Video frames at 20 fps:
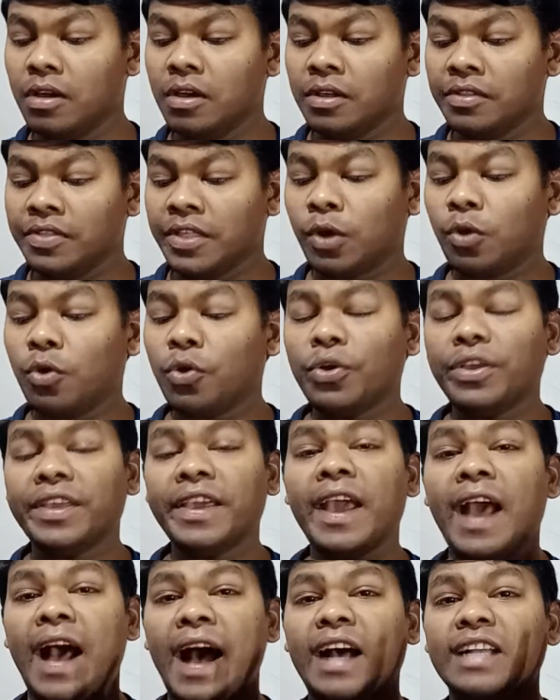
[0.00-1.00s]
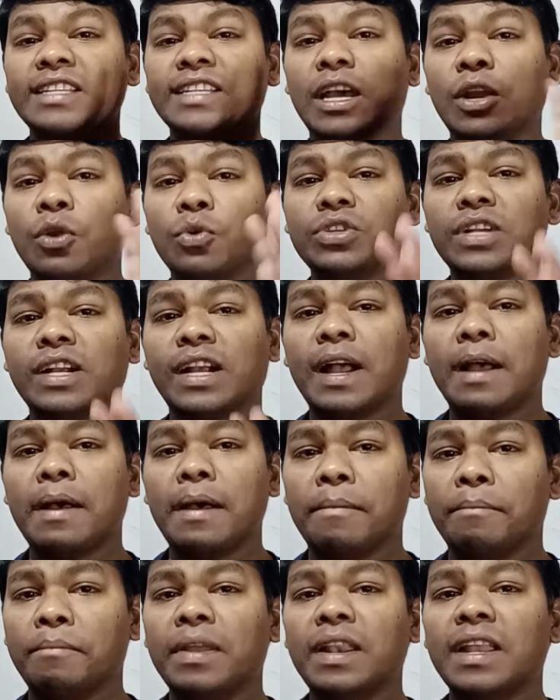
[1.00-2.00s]
देखो ये हज़ारों जगह
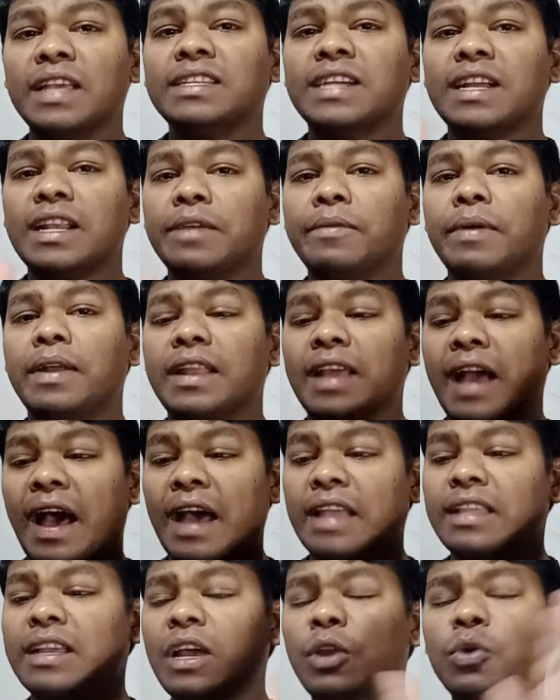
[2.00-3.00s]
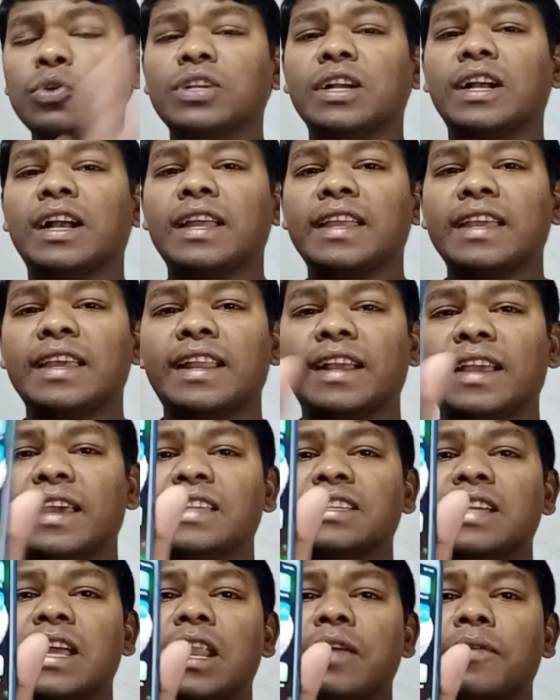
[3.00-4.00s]
मिले जाने वाली हज़ारों जगह ये रखे
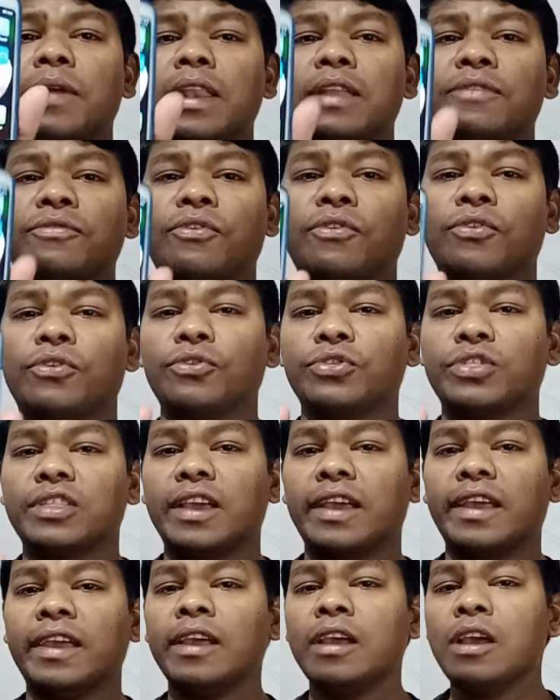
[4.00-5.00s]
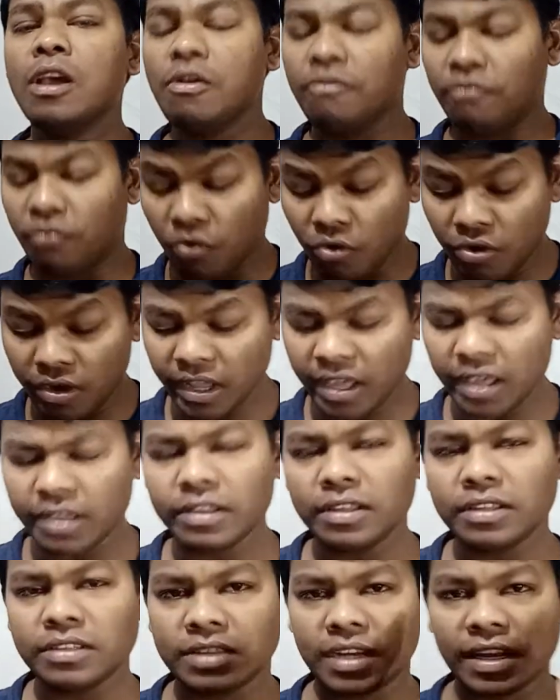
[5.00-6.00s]
जाने वाली फ़ोन होती हैं फ़ोन की
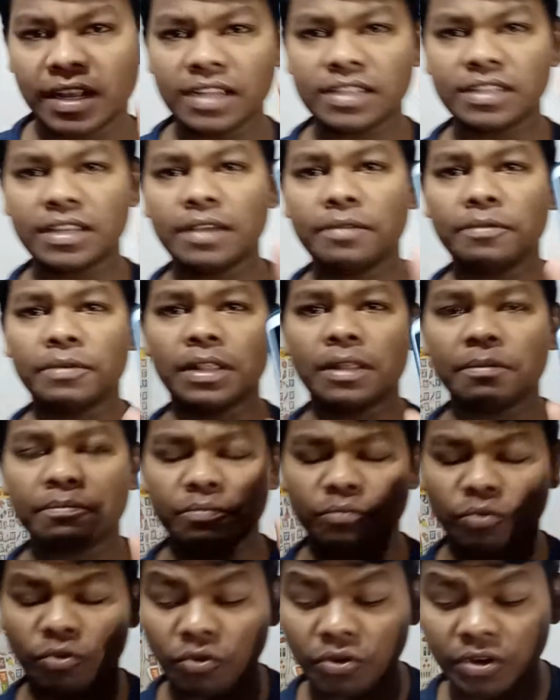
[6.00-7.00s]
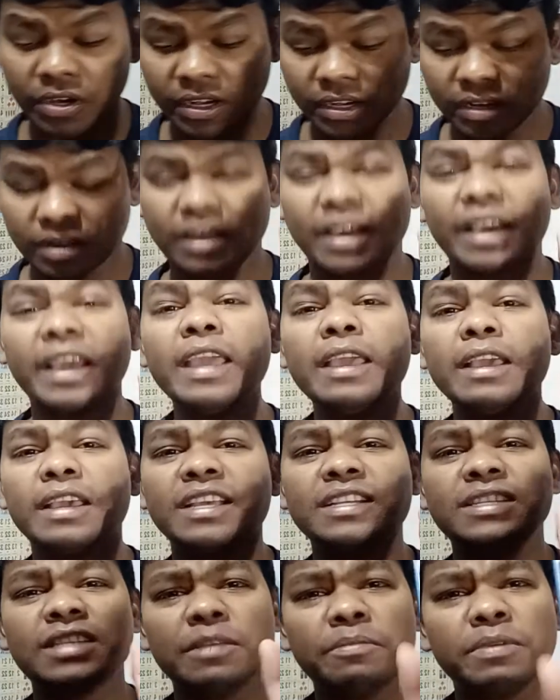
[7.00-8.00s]
जगह से मतलब फ़ोन कई
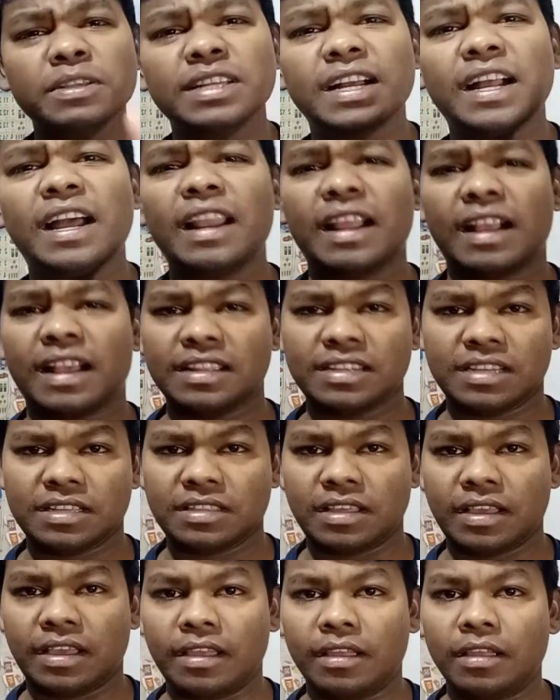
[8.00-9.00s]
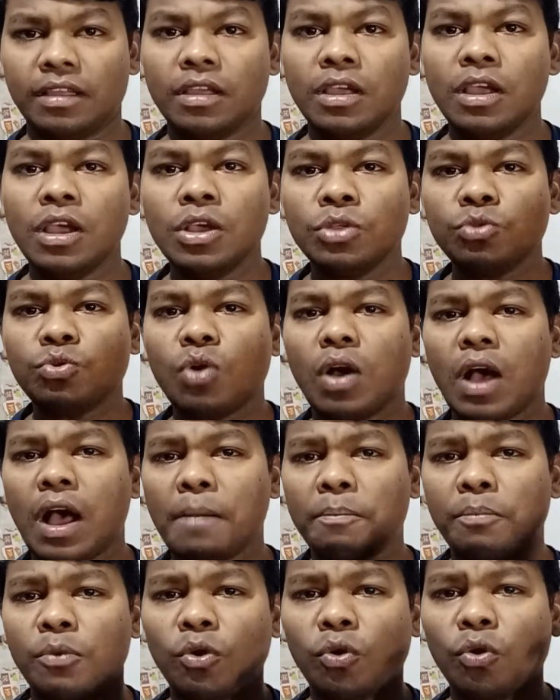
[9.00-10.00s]
किसी भी जगह रखा जाता है तो
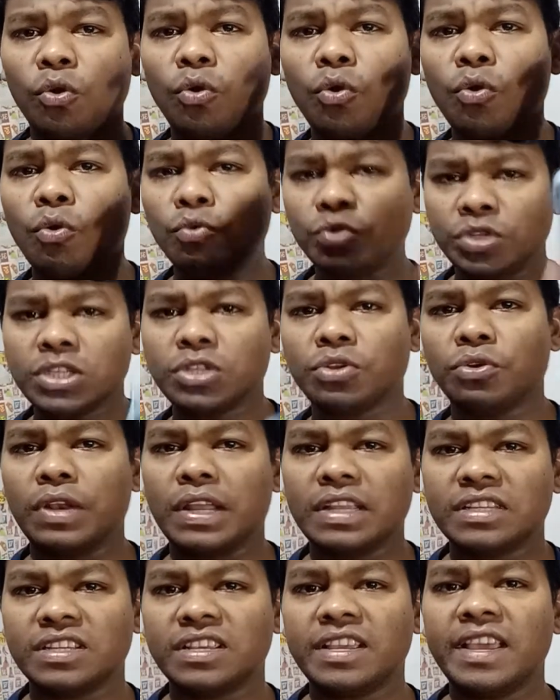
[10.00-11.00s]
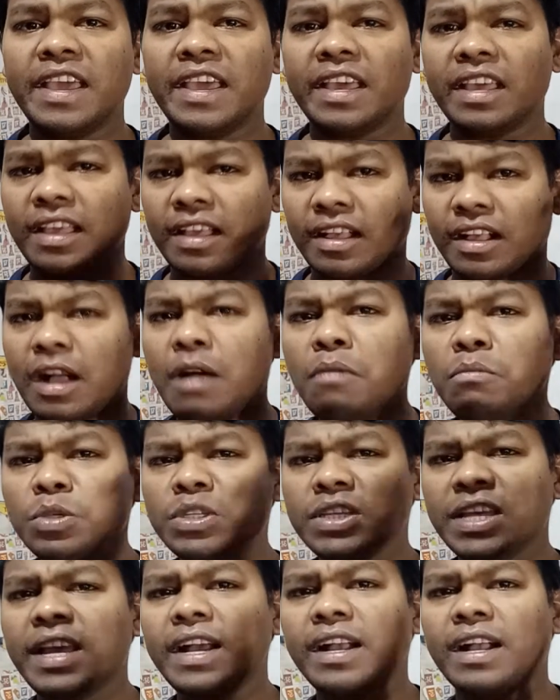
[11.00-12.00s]
आप लोगों को उचित होना चाहिए कम
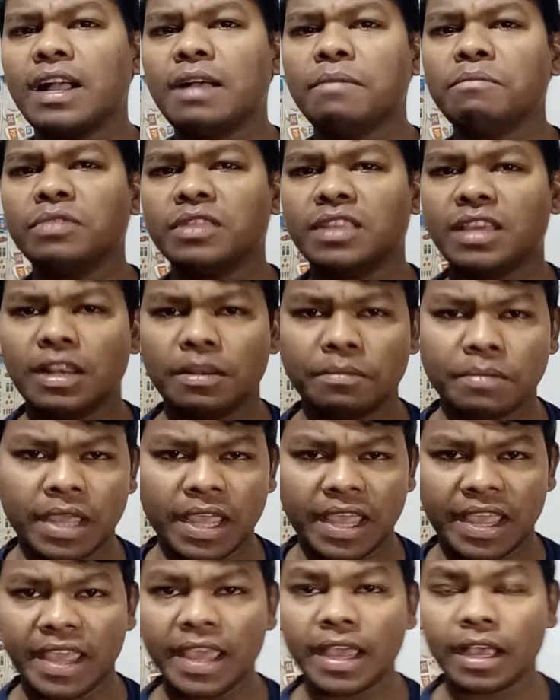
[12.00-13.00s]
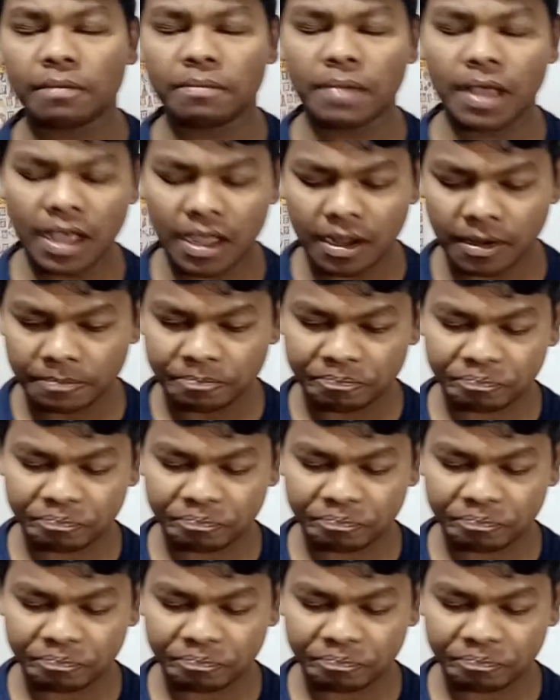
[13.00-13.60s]
से कम दिन में एक बार